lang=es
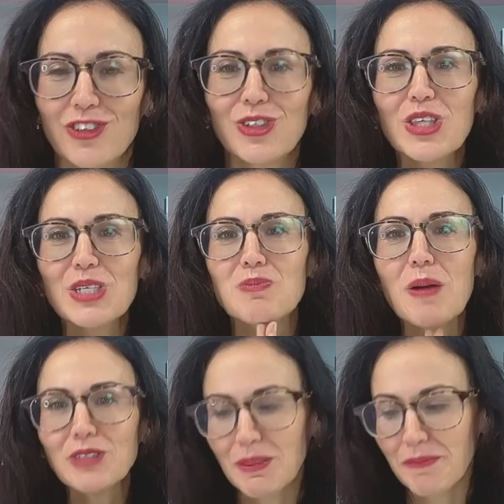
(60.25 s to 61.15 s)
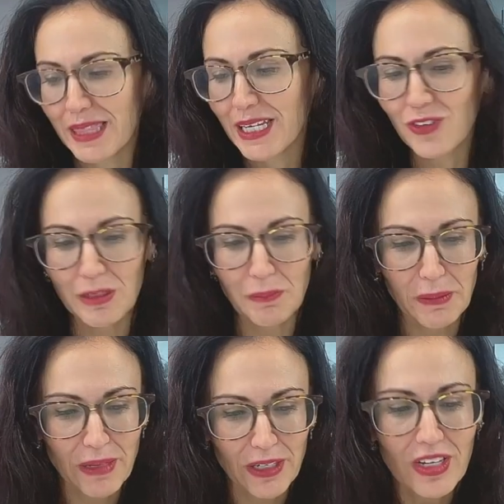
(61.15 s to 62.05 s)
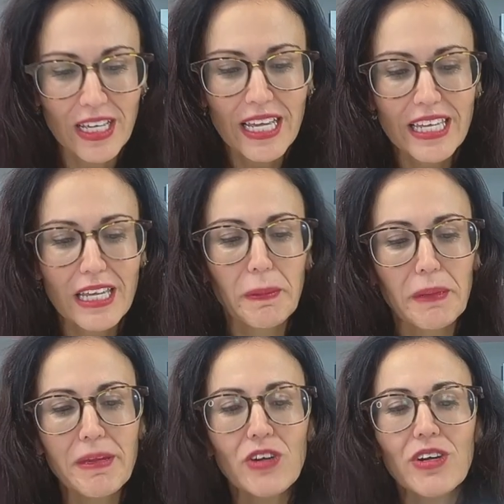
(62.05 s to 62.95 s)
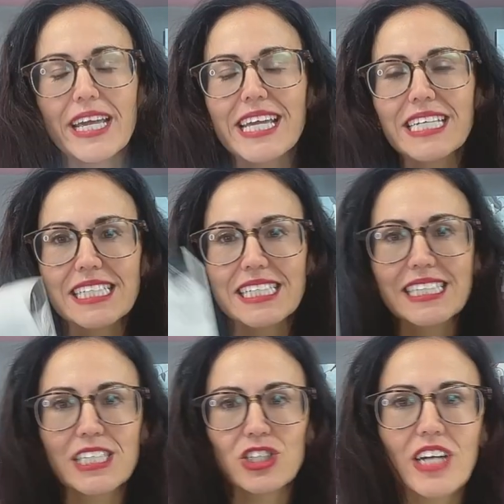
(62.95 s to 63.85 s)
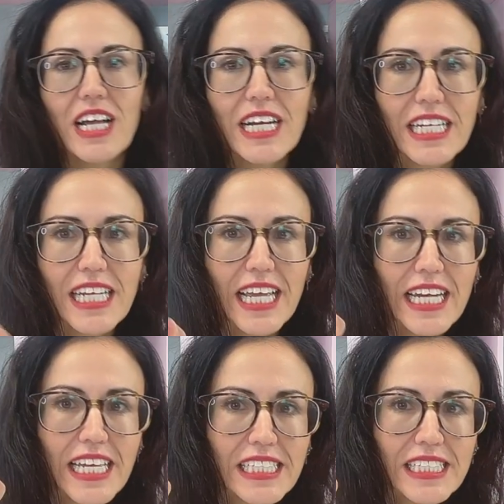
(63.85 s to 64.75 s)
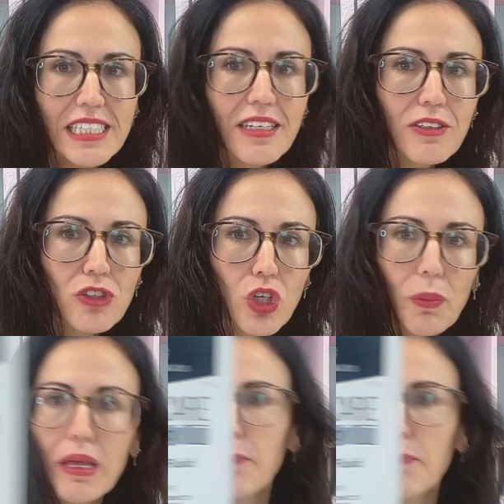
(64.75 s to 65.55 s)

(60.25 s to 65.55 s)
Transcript: Entonces vamos a empezar con el primero. Y el primero es este solar, el ACE, lo voy a